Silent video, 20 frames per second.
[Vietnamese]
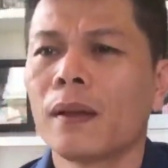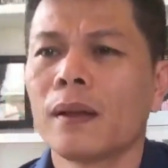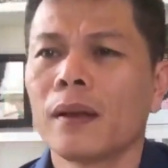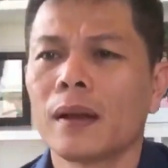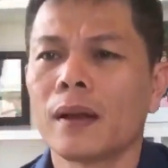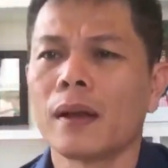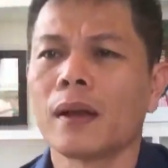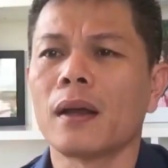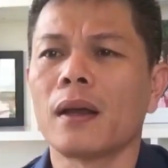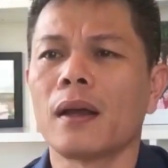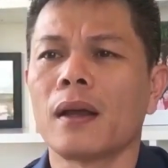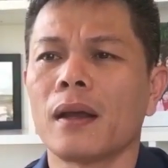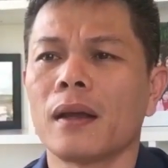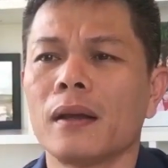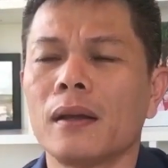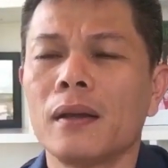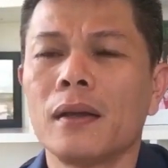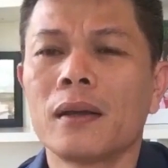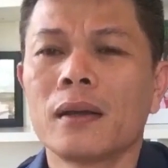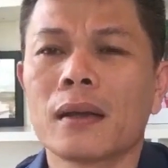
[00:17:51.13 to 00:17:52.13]
à
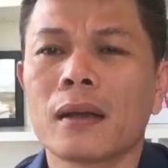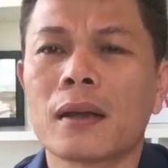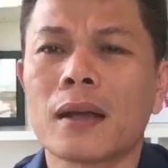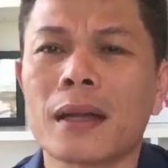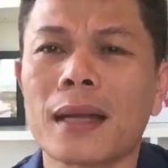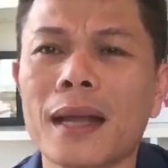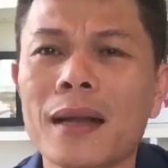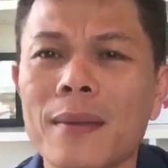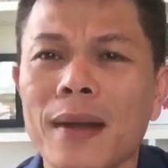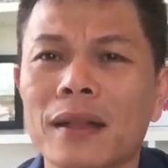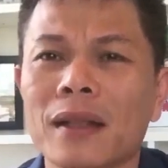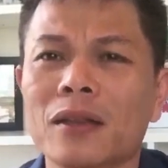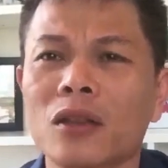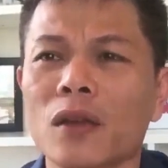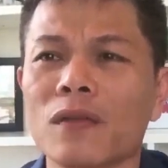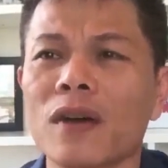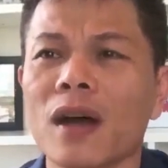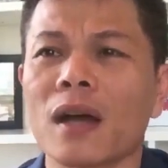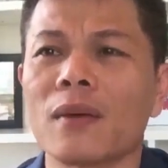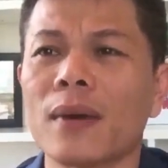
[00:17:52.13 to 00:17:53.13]
các bạn thấy
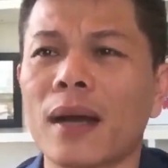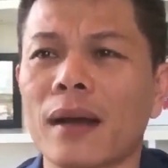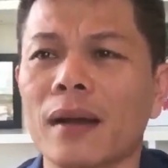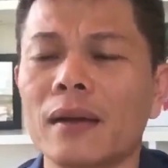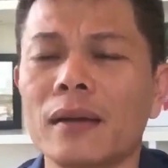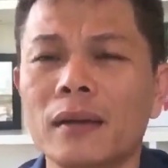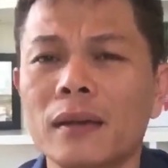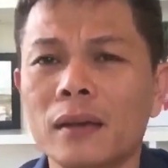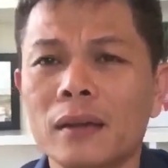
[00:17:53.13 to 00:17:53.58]
tuyệt vời không ạ